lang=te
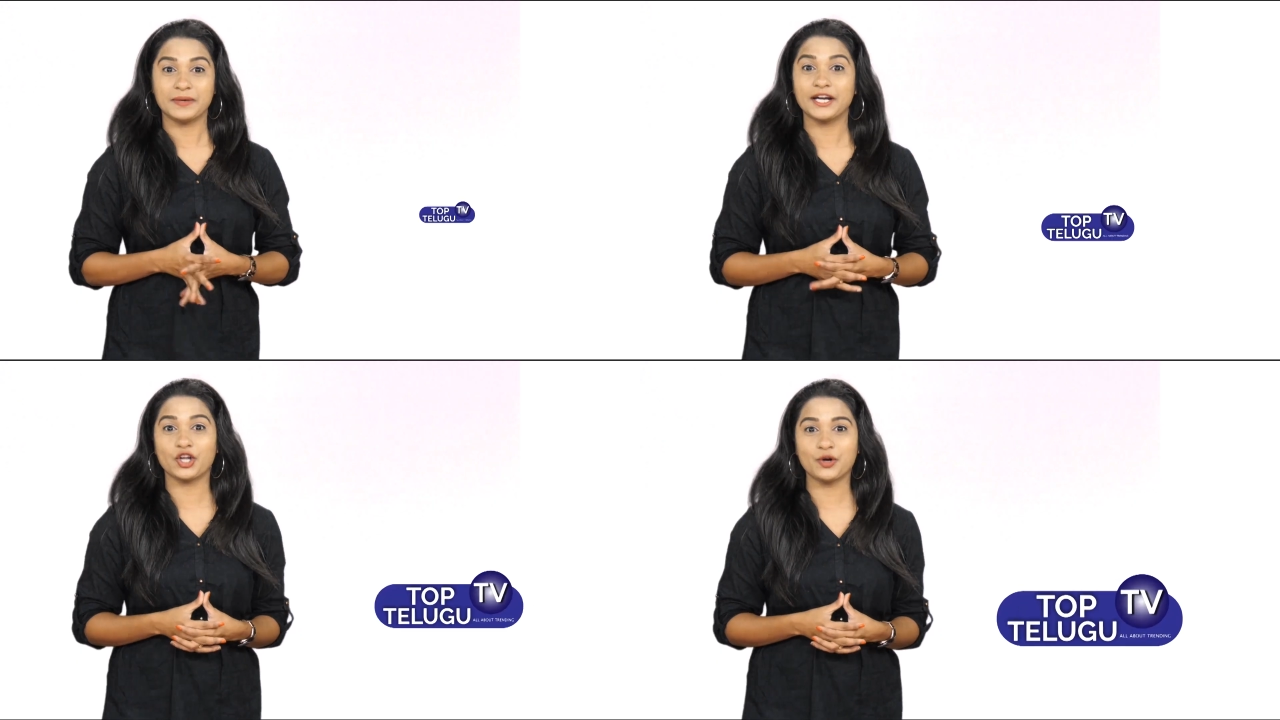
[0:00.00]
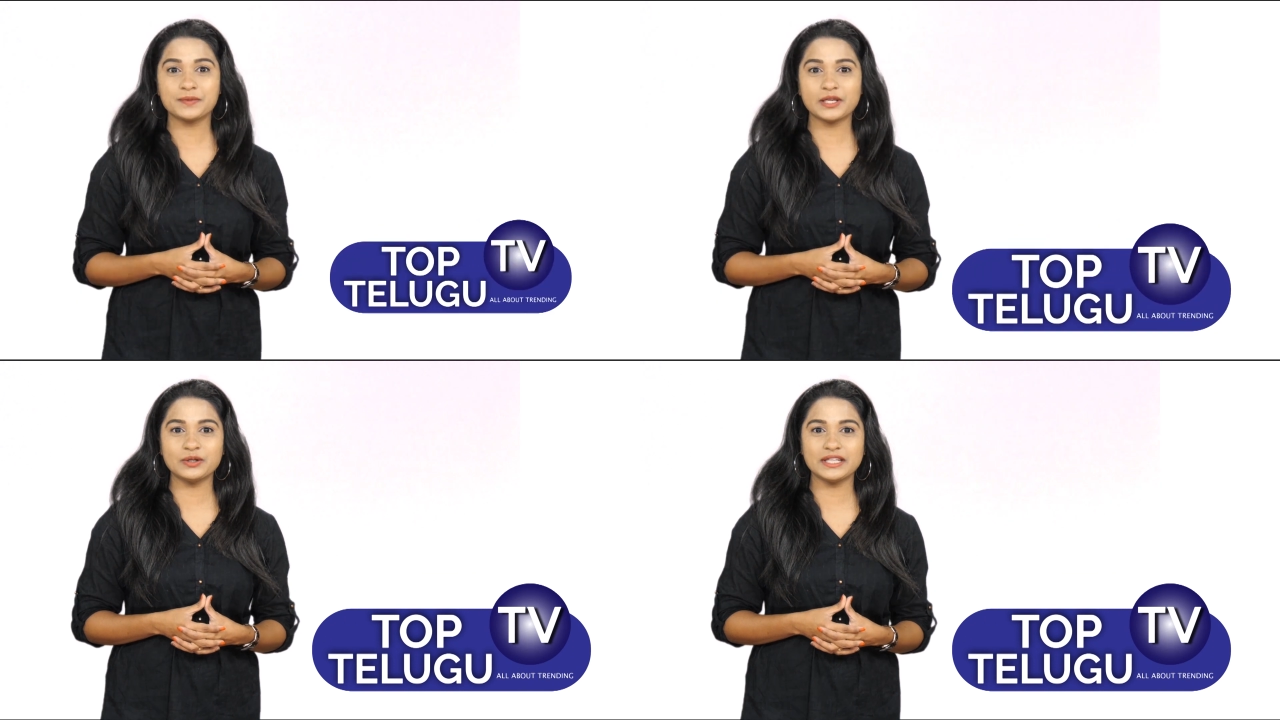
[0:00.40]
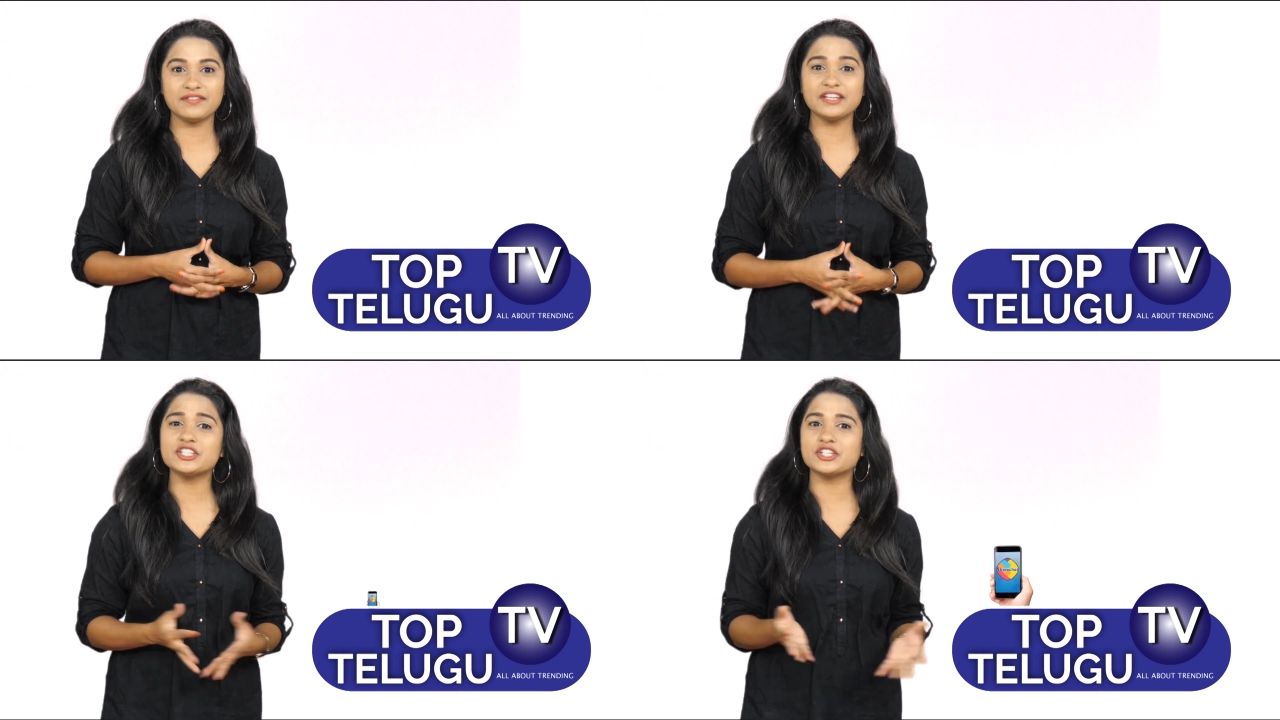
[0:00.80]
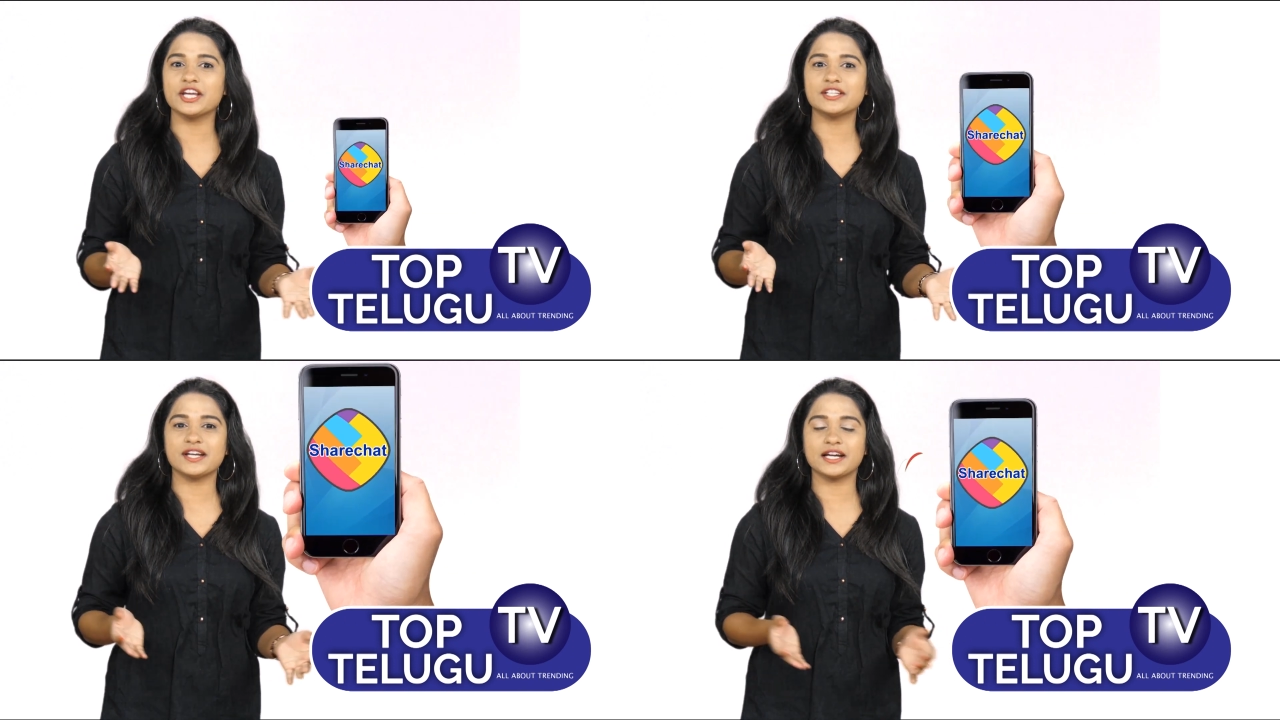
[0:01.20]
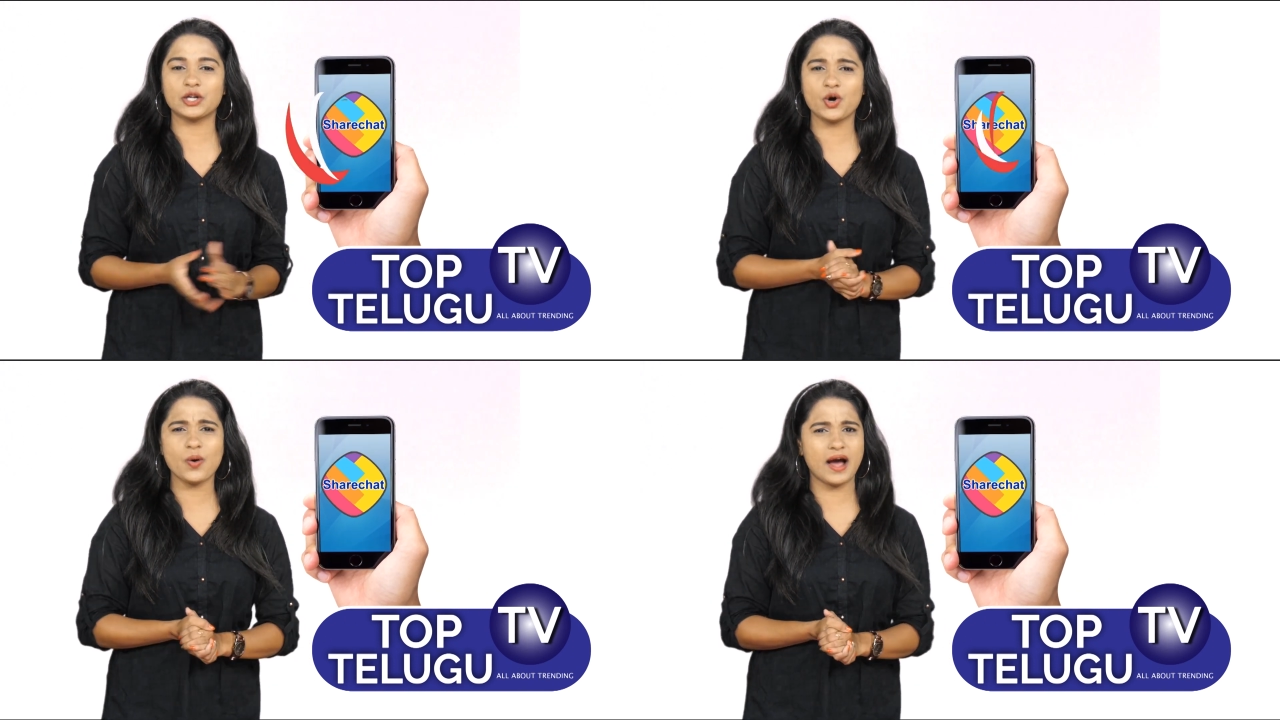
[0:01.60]
మన టాప్ తెలుగు టీవీ షేర్
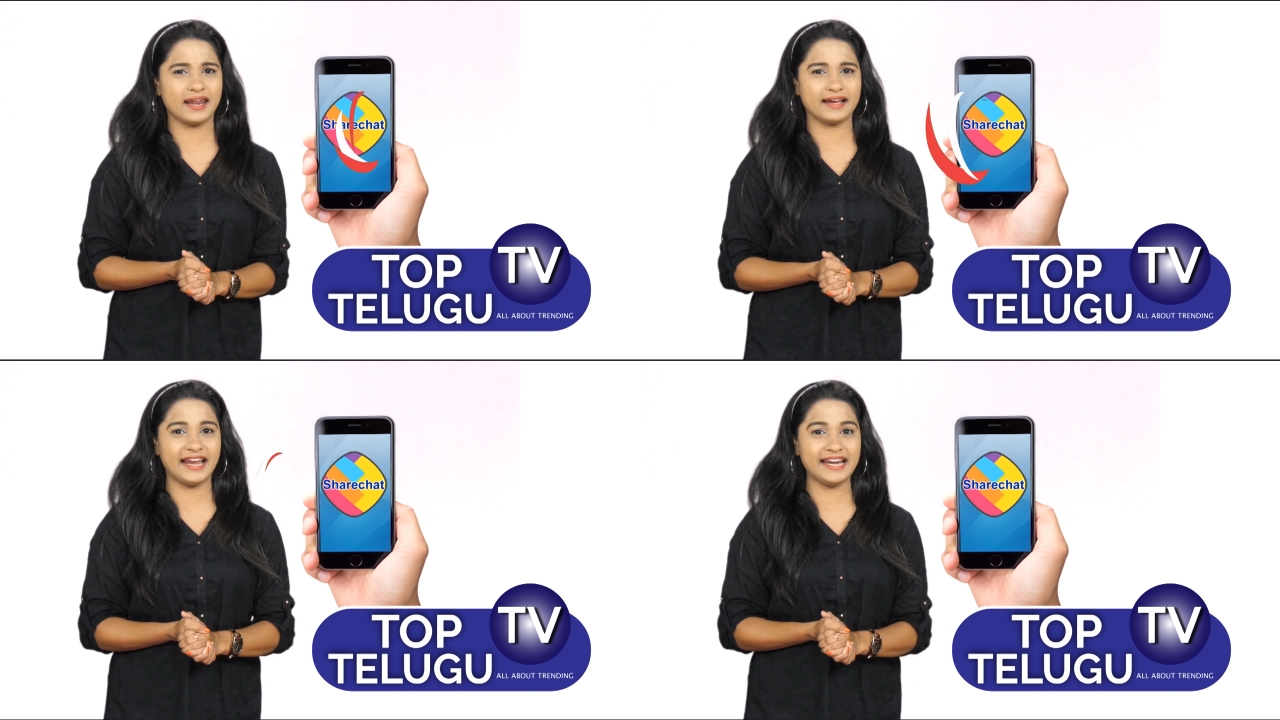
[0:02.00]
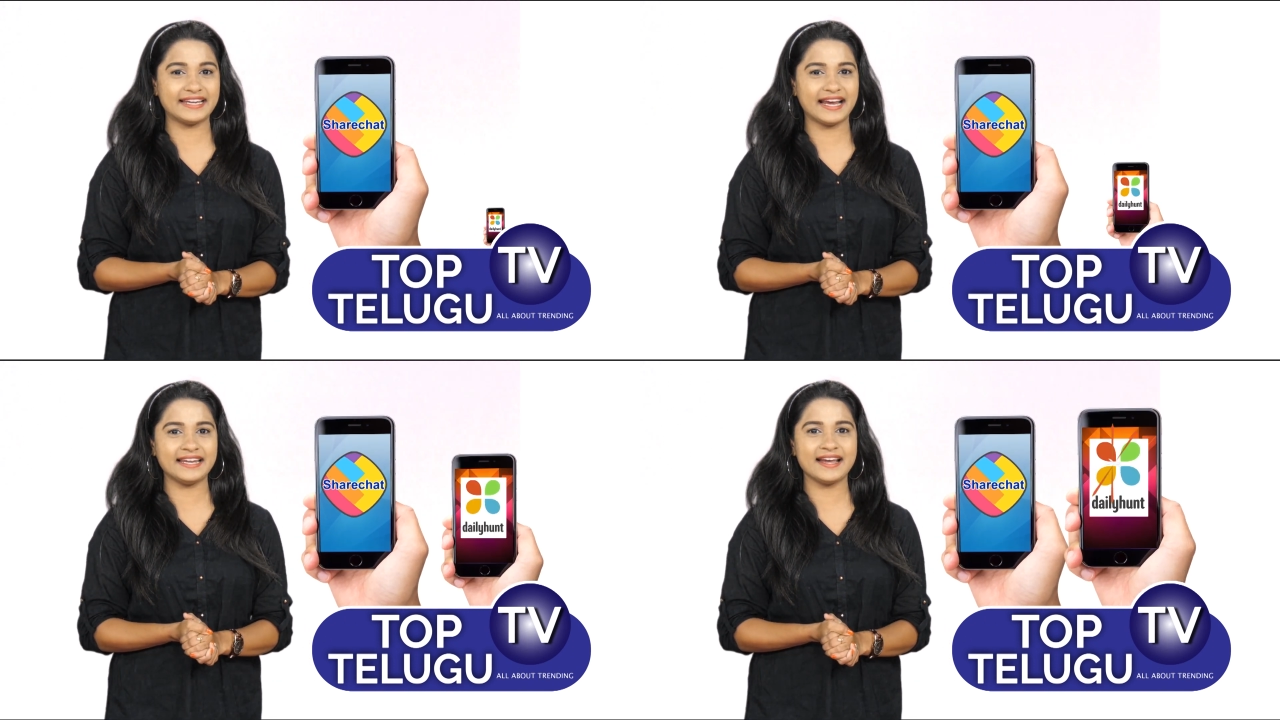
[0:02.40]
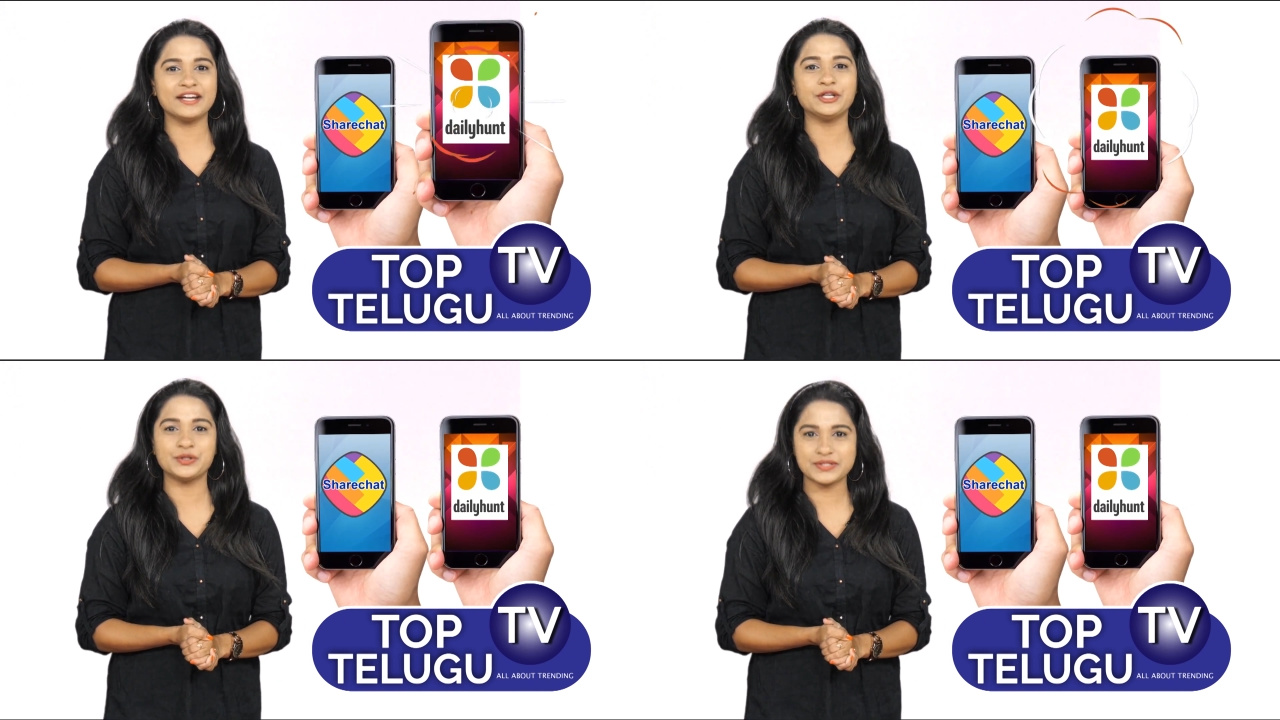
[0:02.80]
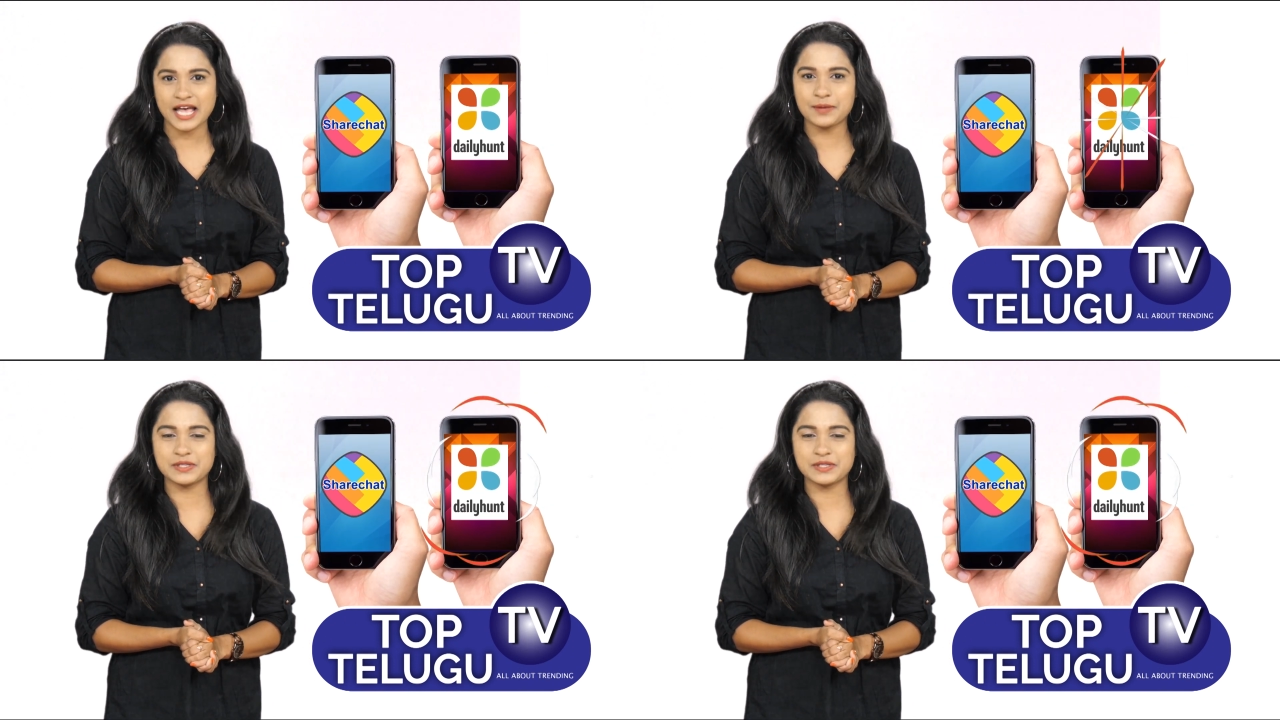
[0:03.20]
చాట్లో అలాగే డైలీ హండ్ న్యూస్